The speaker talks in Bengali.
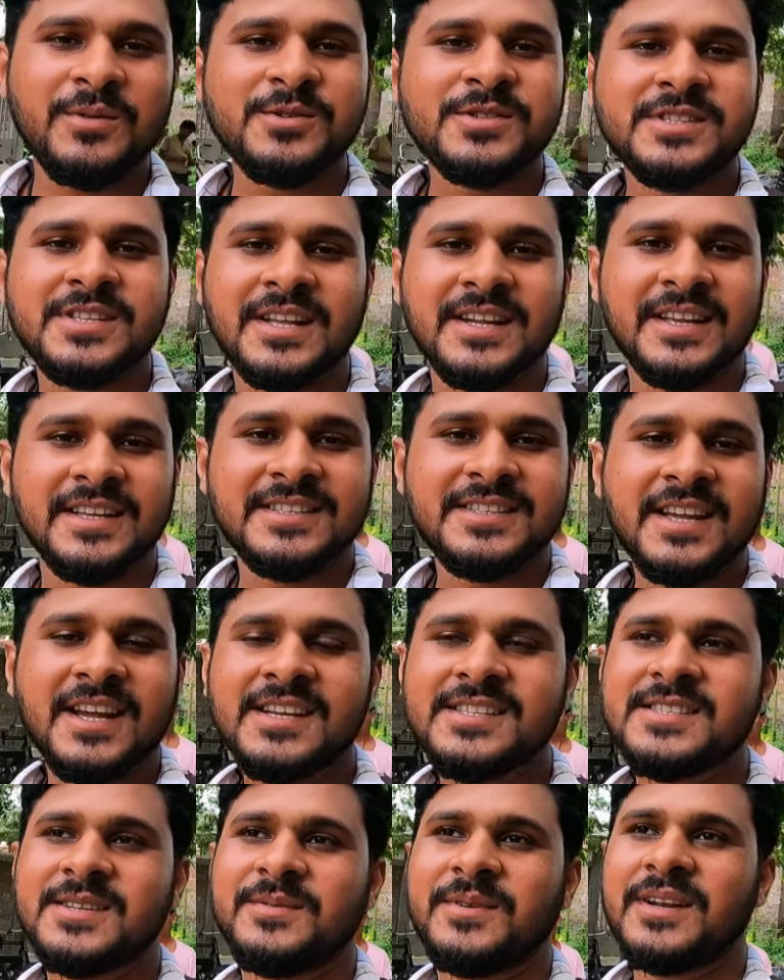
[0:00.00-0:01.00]
ব্যবস্থা নেই ঠিক
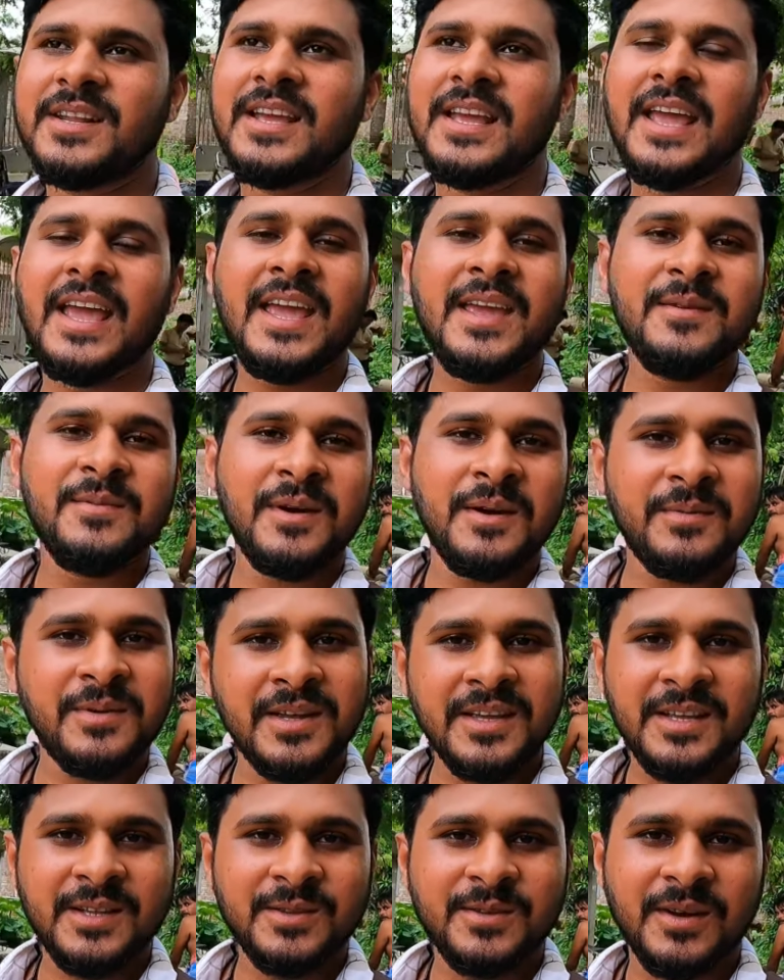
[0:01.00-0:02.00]
আছে মানে
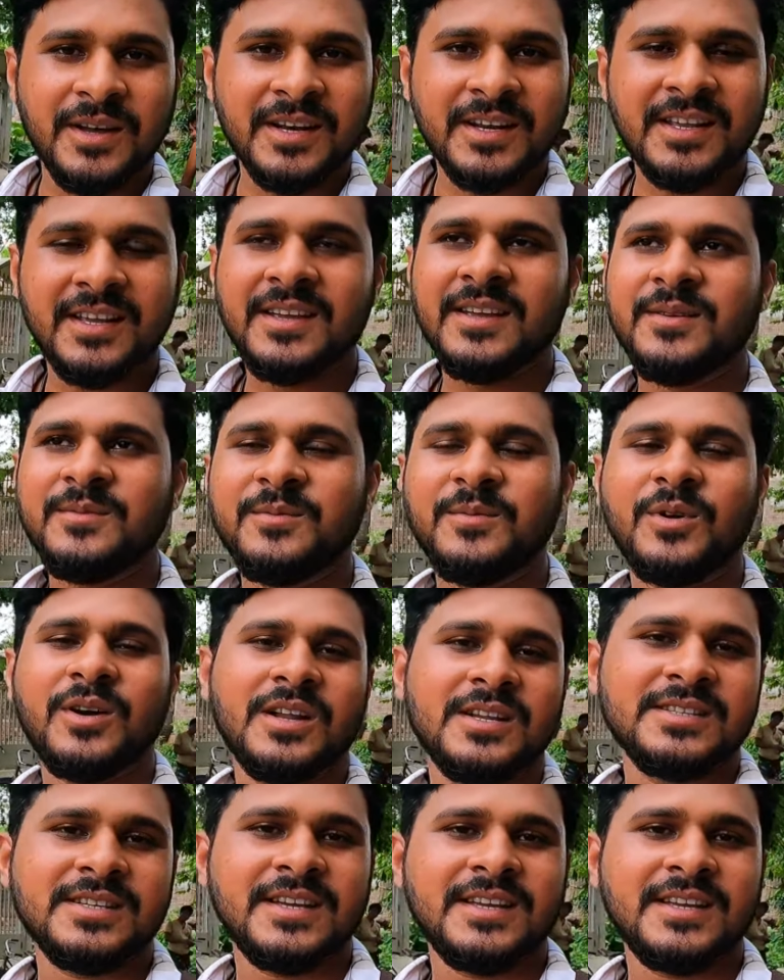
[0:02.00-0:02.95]
এইভাবেই কিন্তু আর কি বলা